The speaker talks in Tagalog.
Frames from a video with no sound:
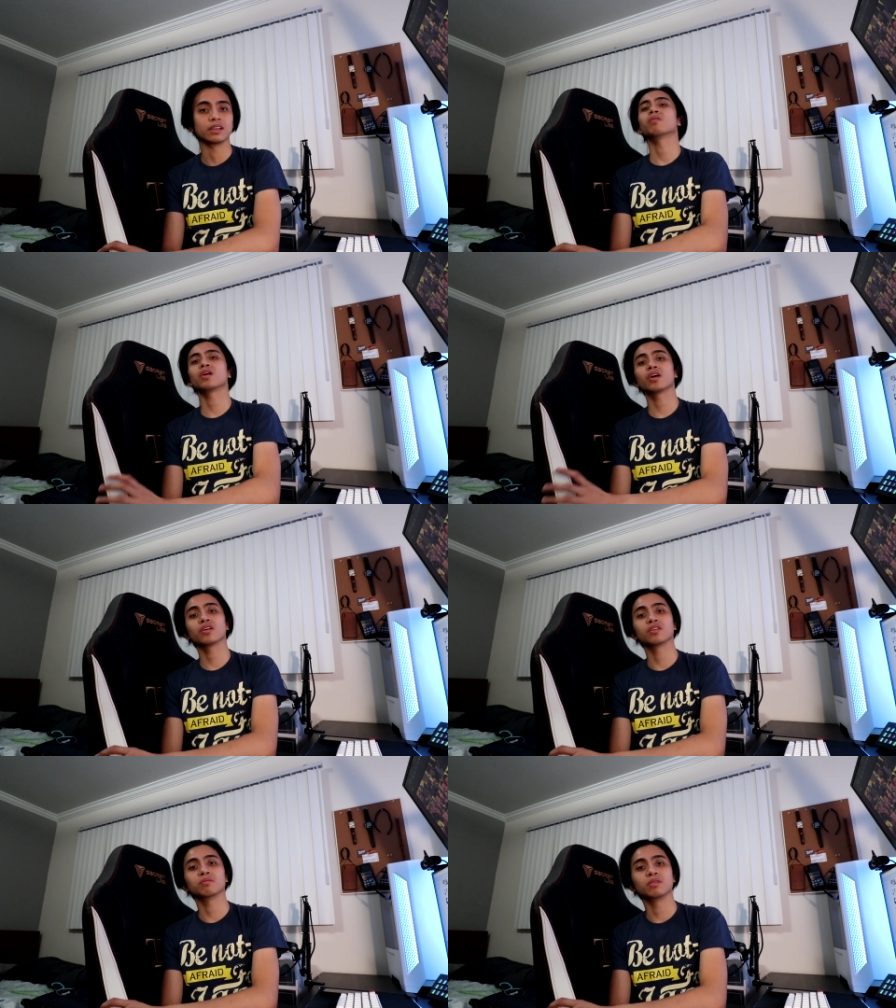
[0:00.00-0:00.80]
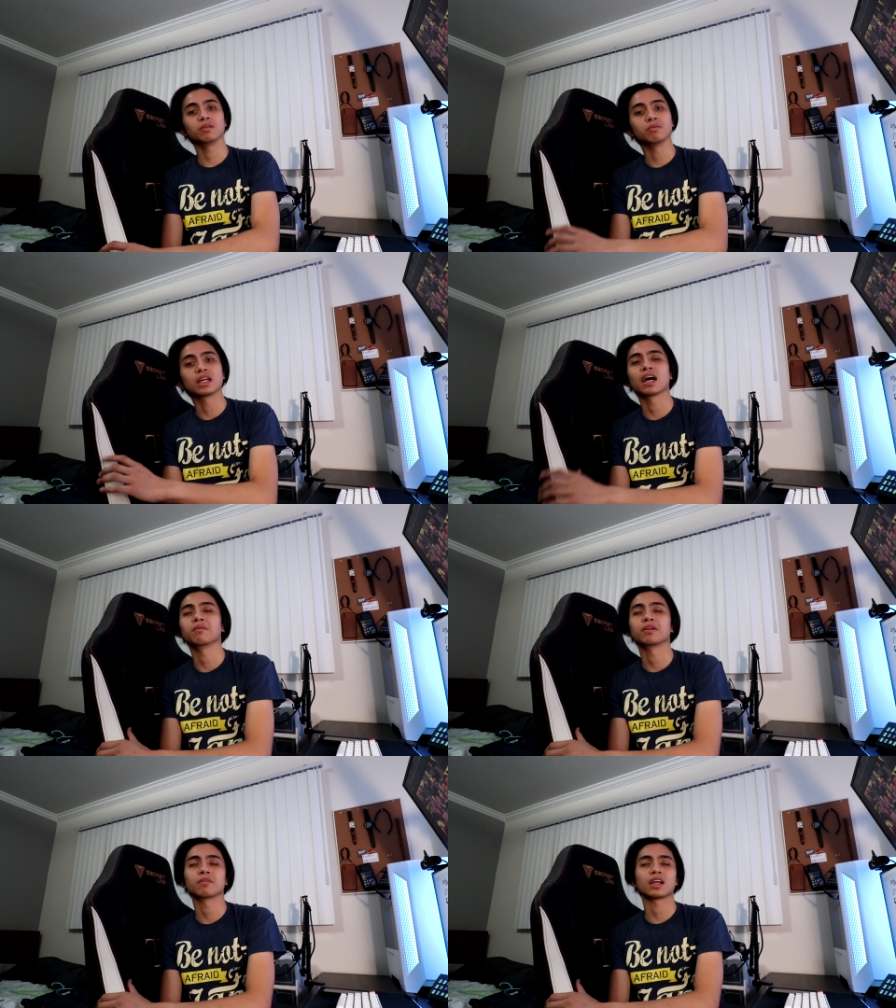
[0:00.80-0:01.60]
Pero ayun, babe,
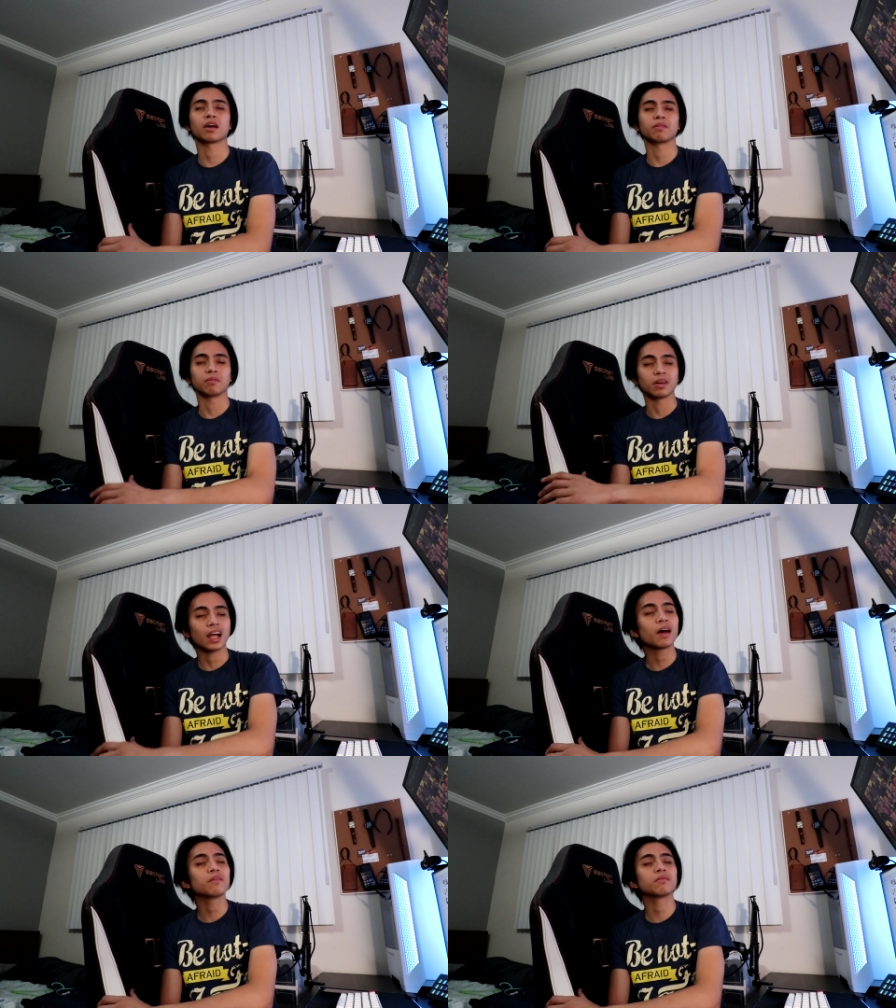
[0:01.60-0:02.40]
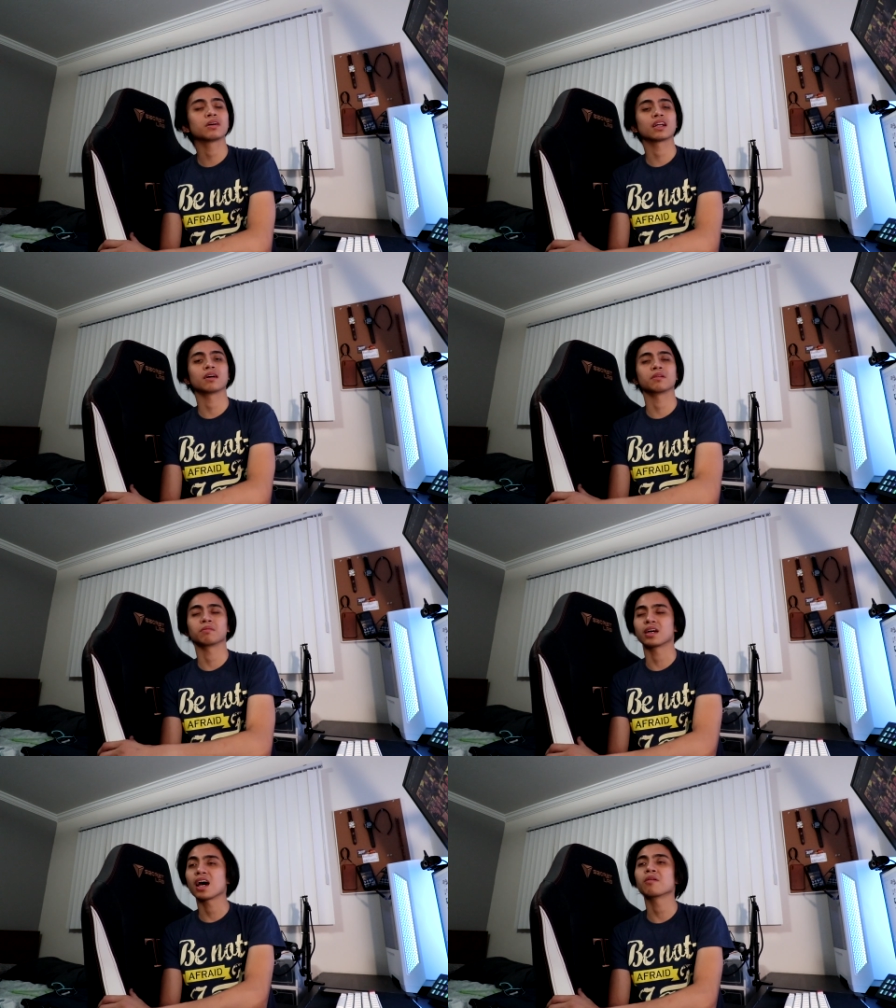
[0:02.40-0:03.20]
maraming maraming maraming maraming
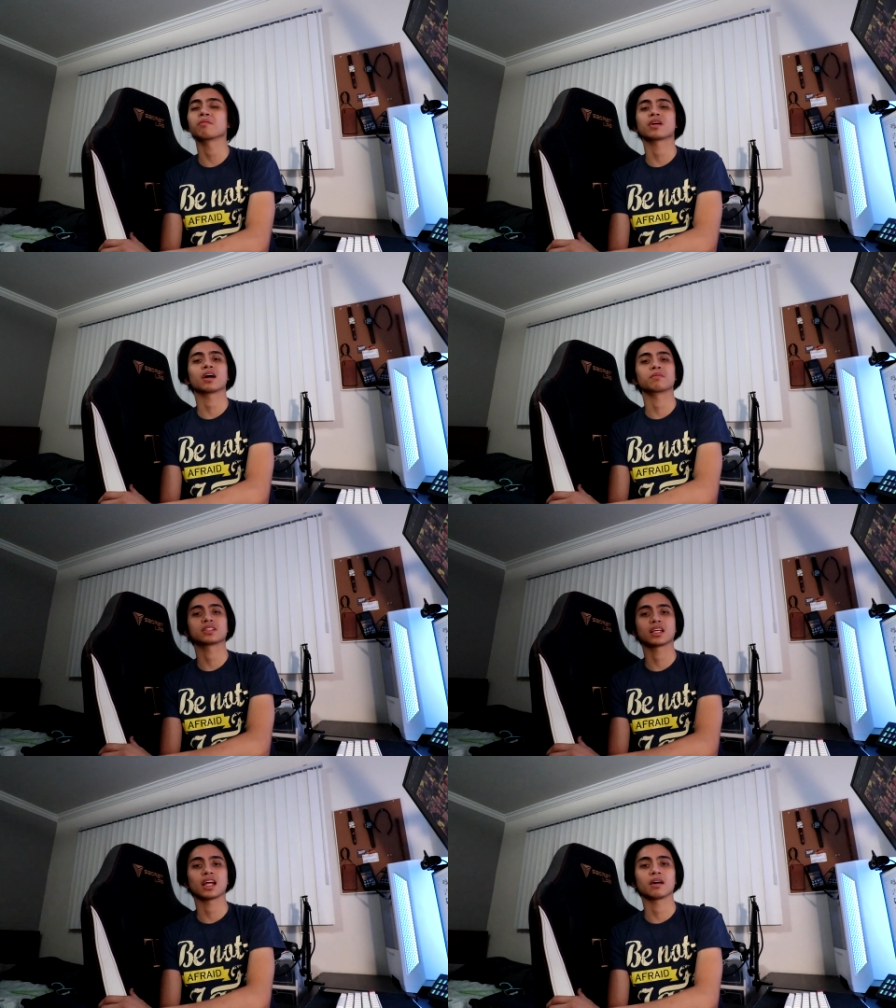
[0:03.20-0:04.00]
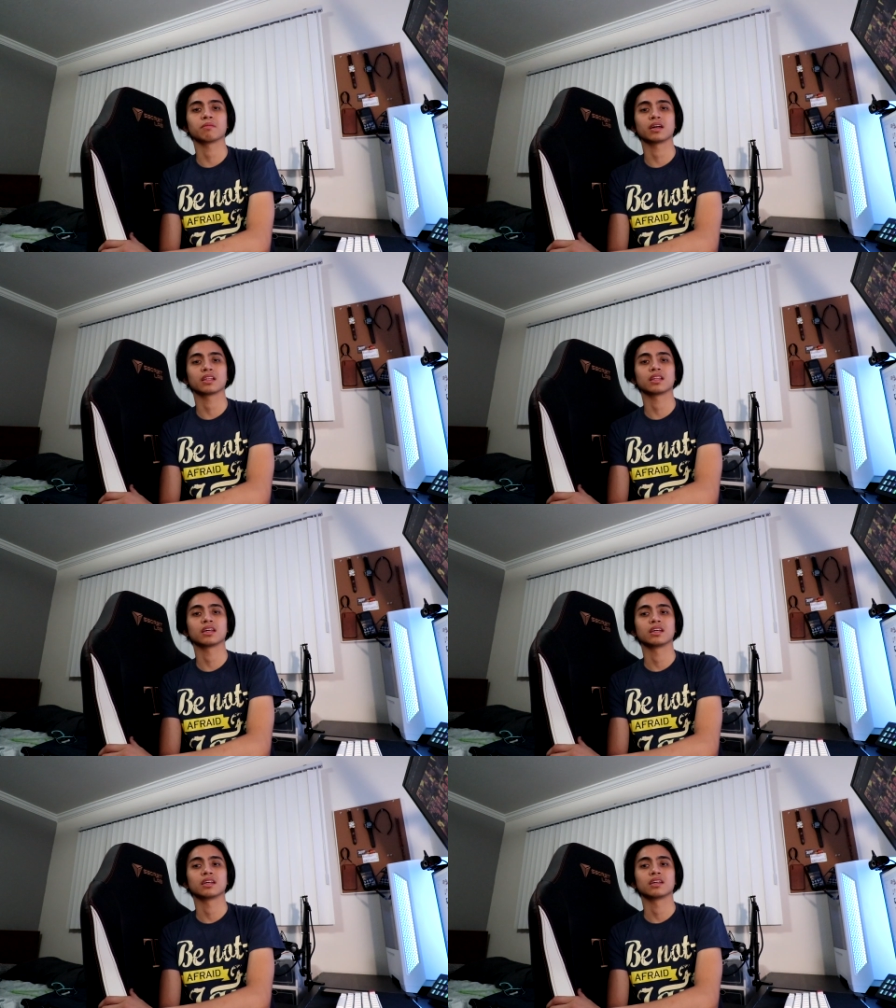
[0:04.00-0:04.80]
maraming maraming salamat.
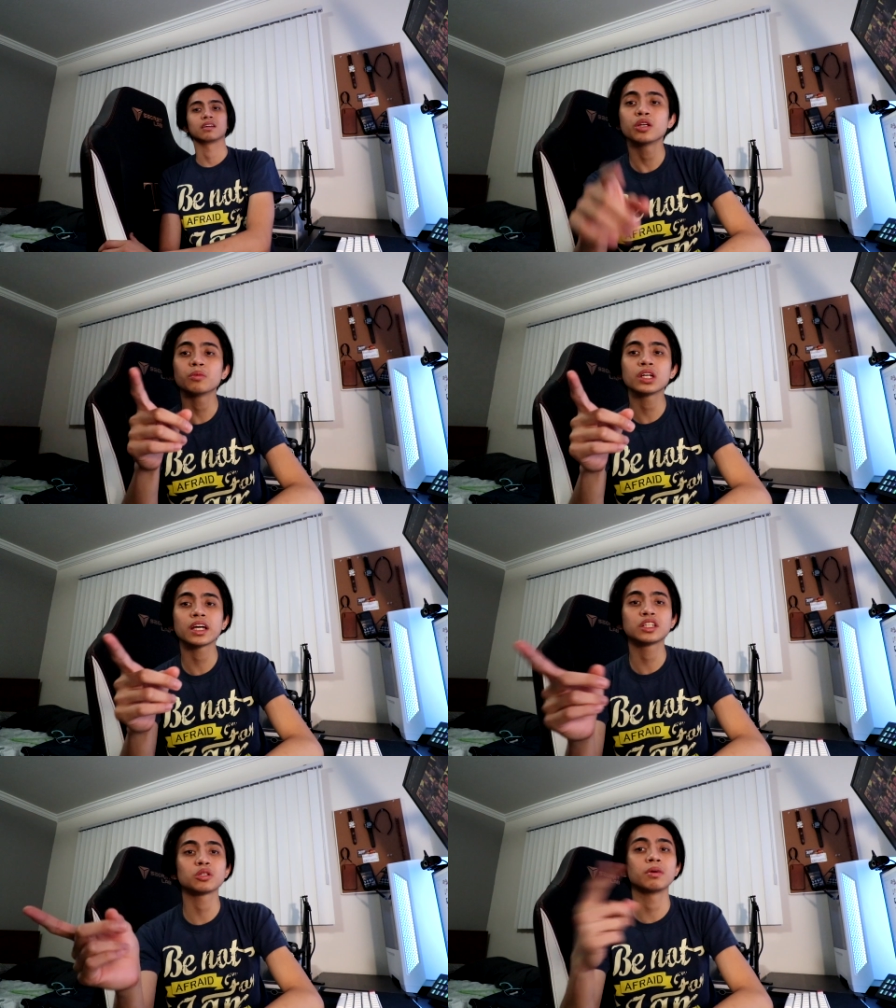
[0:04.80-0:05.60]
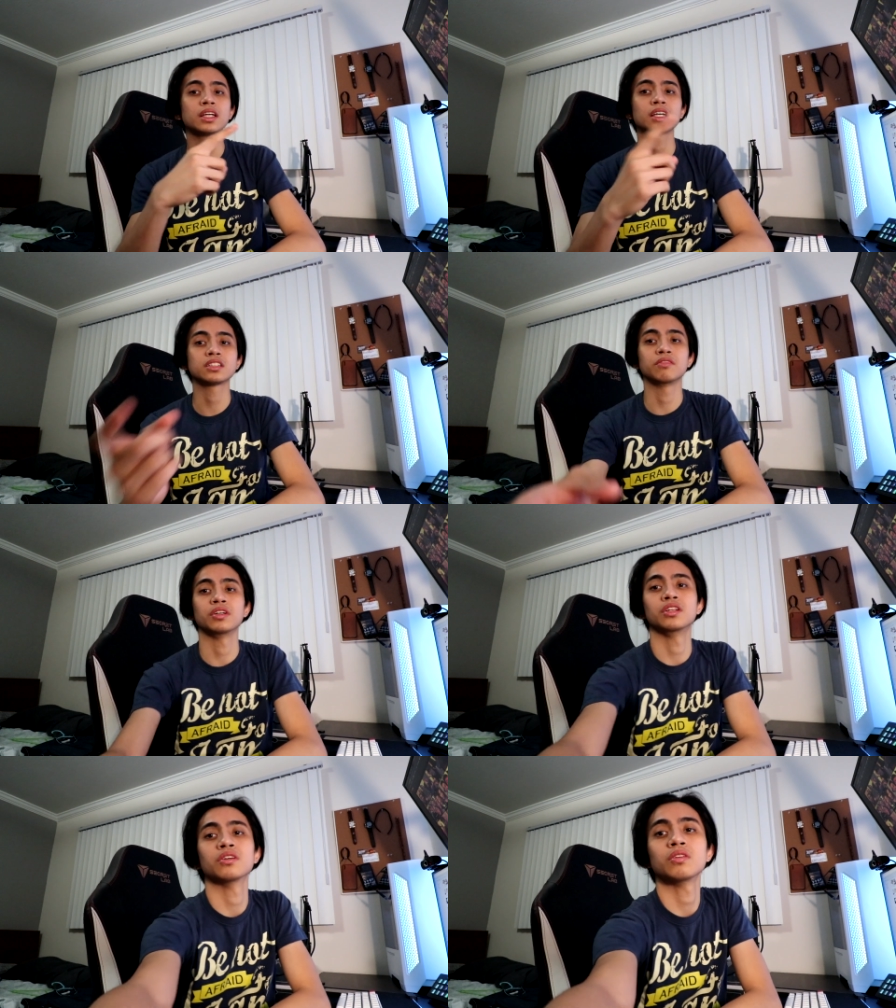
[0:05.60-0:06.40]
Dali mo na guys, so balik tayo sa
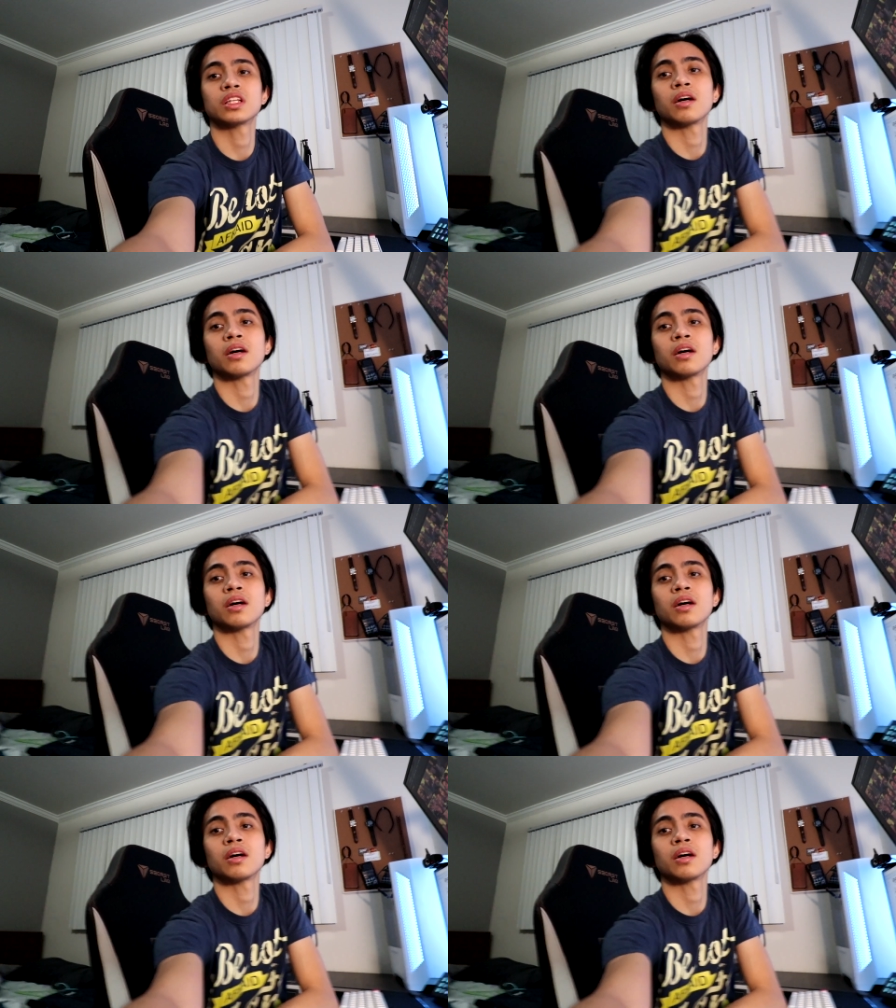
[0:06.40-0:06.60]
video. Wait